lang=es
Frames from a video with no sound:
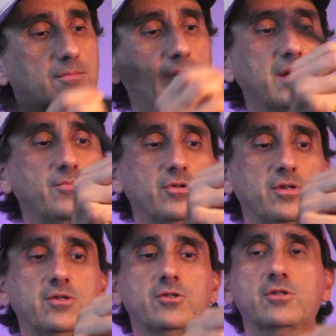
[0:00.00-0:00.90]
para
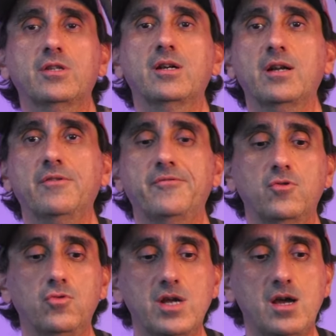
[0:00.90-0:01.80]
poder sostener la
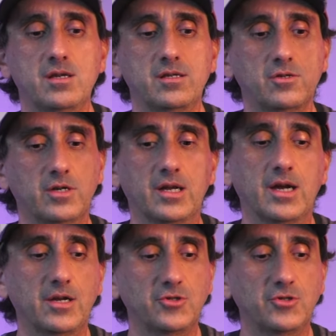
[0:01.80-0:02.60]
figura y con el